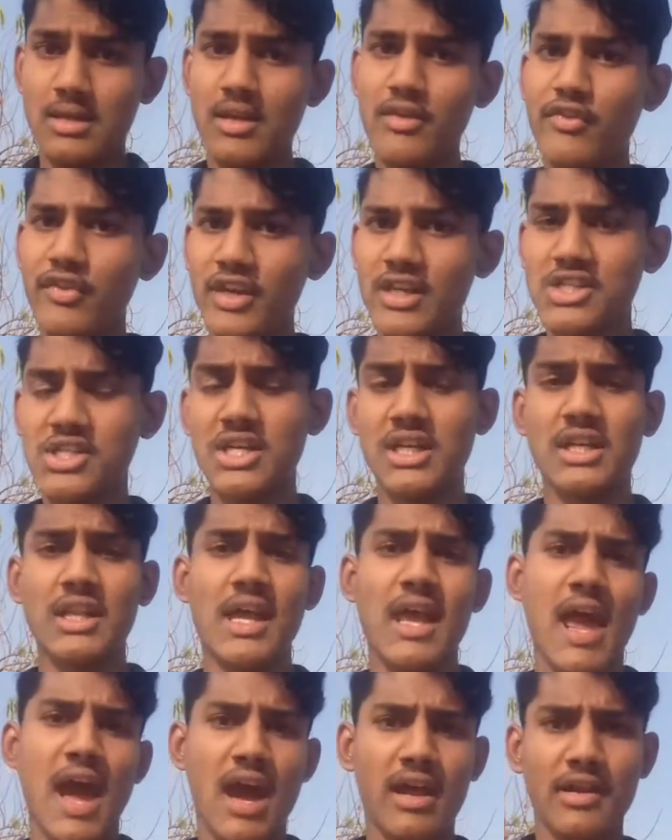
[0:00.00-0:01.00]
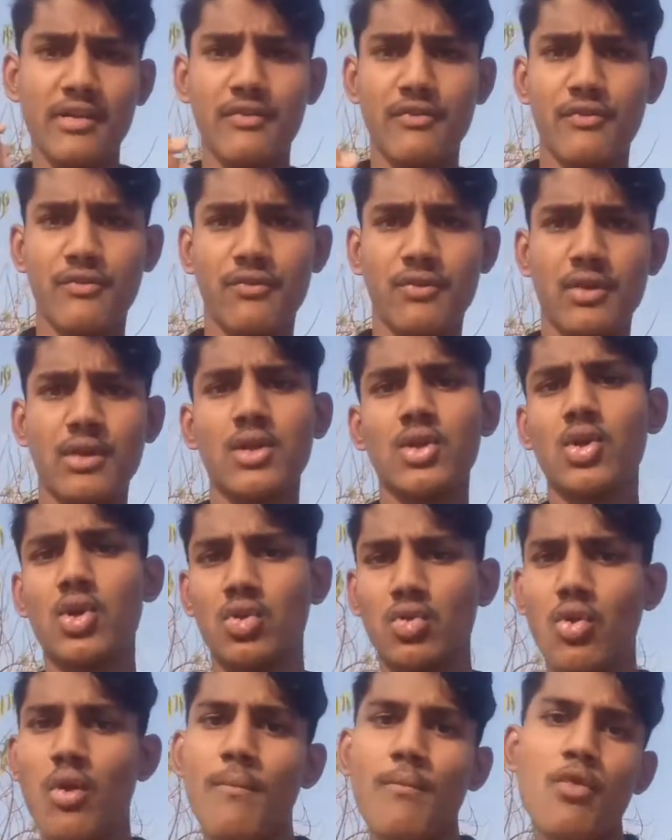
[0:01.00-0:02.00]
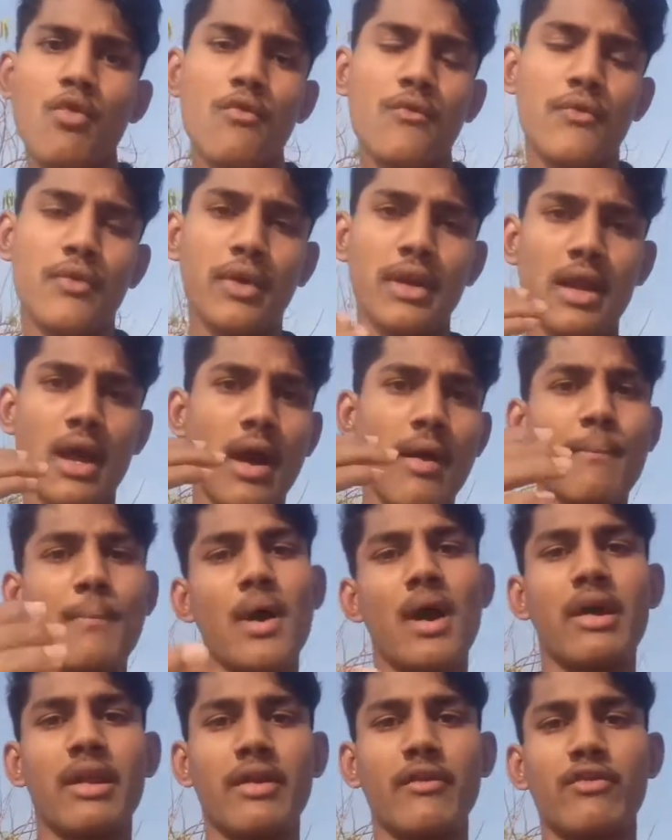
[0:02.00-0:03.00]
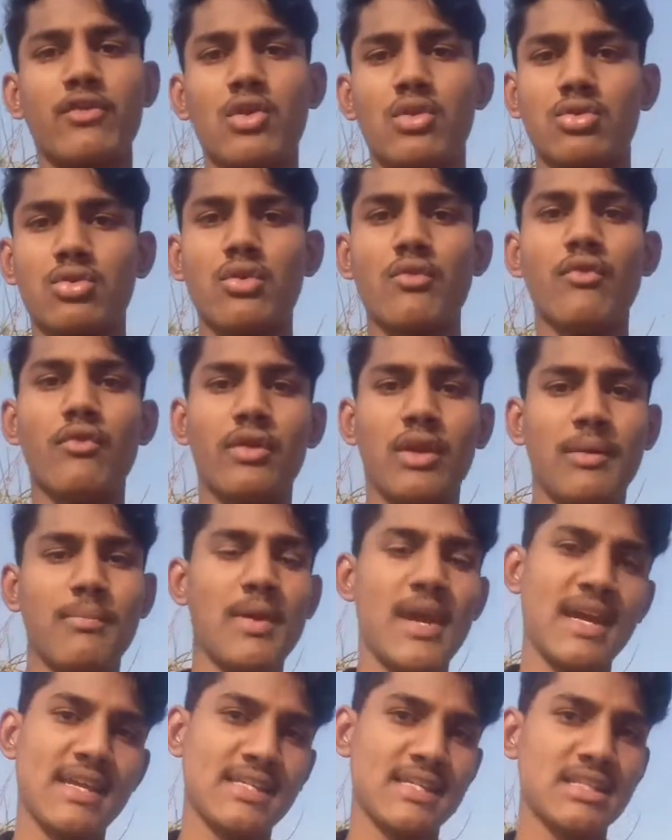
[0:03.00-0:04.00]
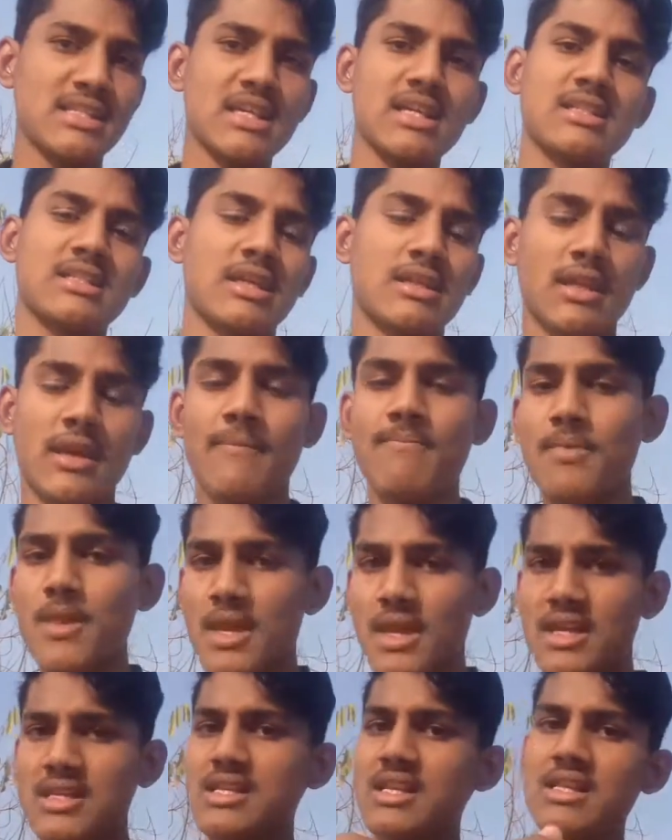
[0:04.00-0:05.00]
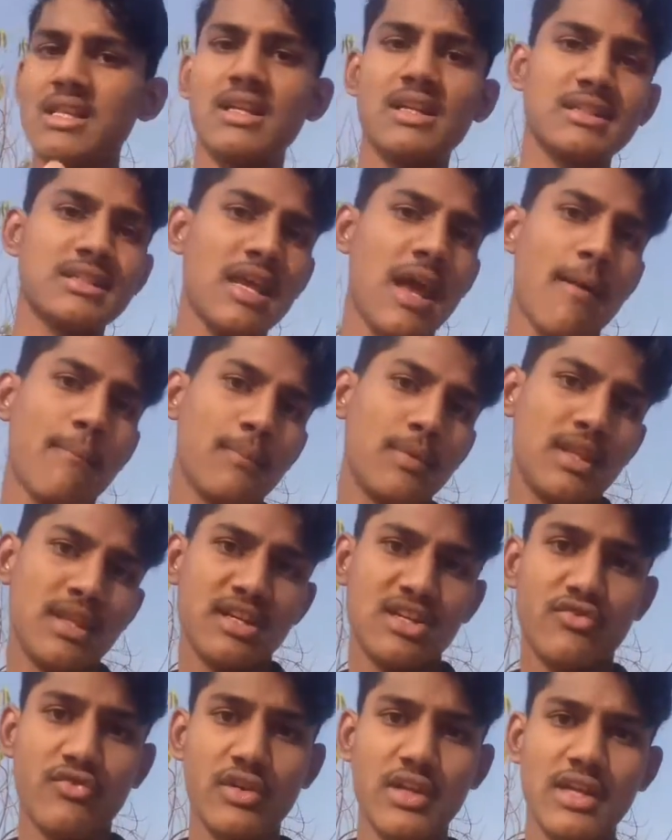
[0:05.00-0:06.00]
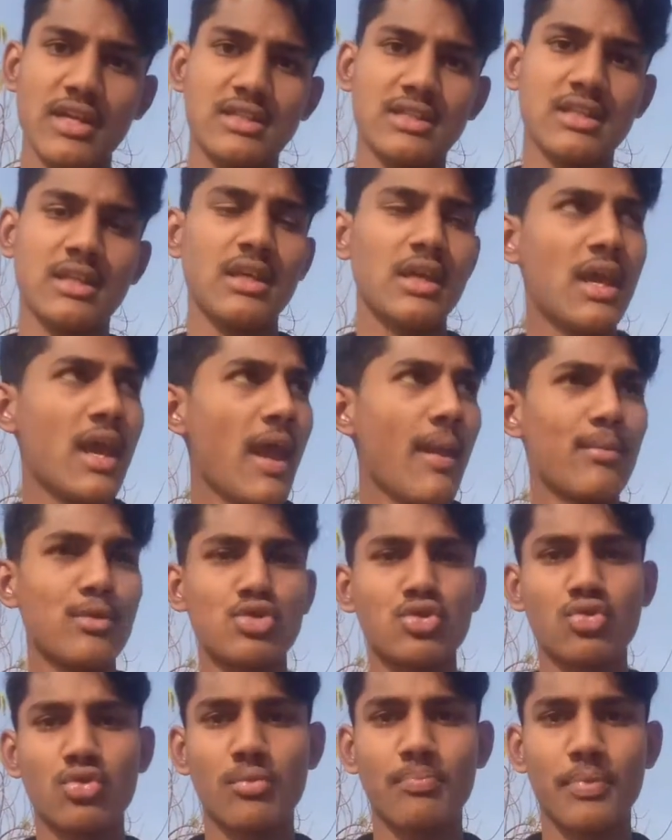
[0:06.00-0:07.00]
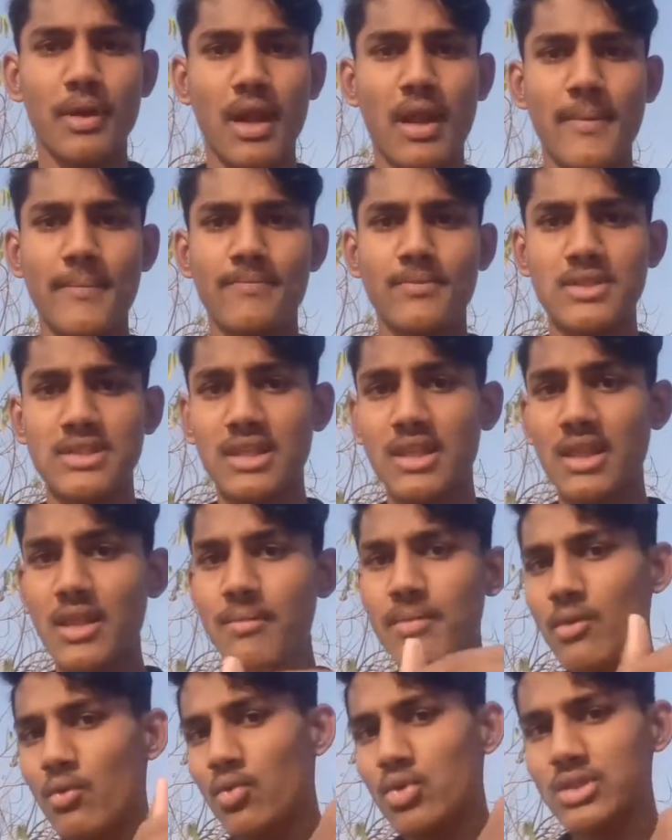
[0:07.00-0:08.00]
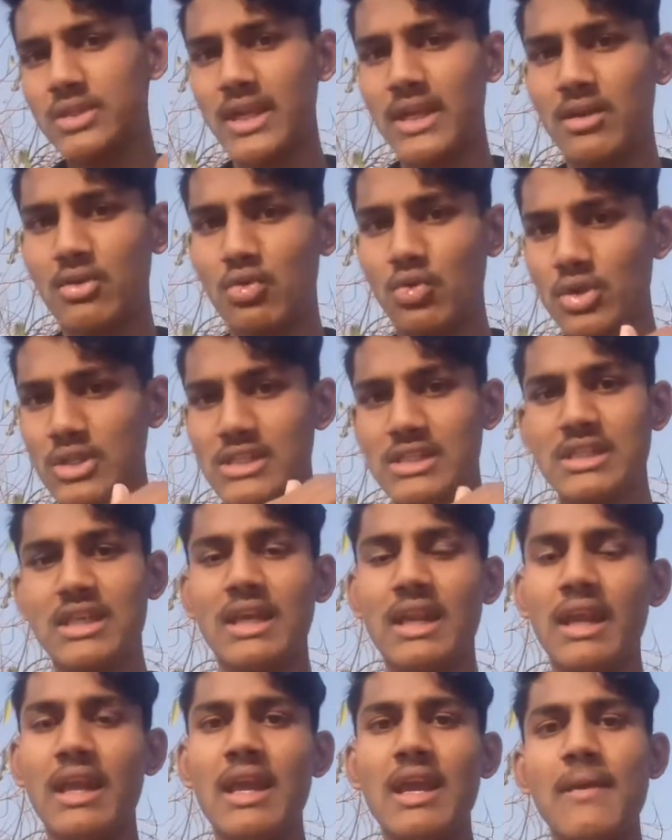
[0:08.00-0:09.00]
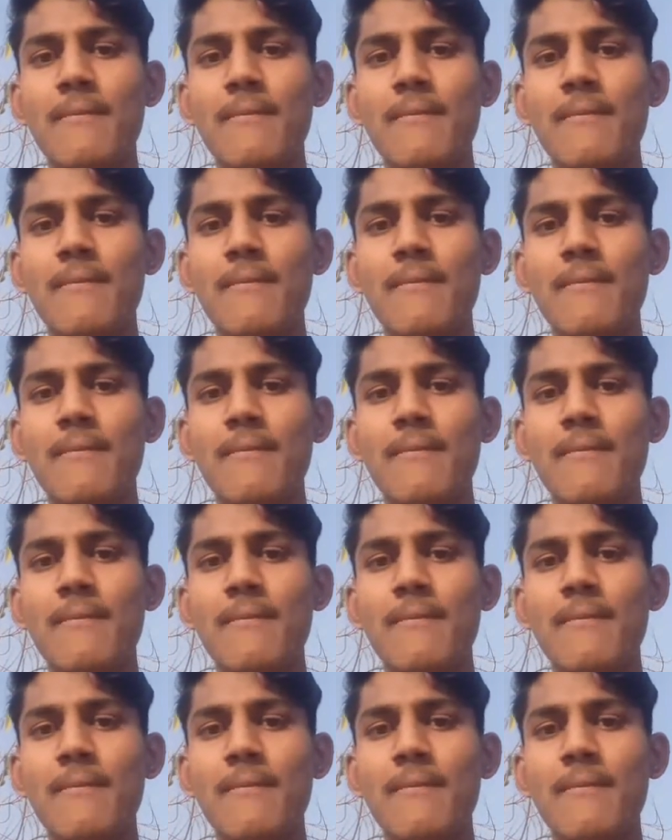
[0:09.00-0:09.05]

रिफ़्रेश करना है आर एफ़ डॉट कॉम को फिर आप आर एफ़ डॉट कॉम फ्री में एक्सेस कर सकते हैं इसी तरह से आप नेटफ्लिक्स अमेज़ोन प्राइम जितने भी वो साइट को किस दे रही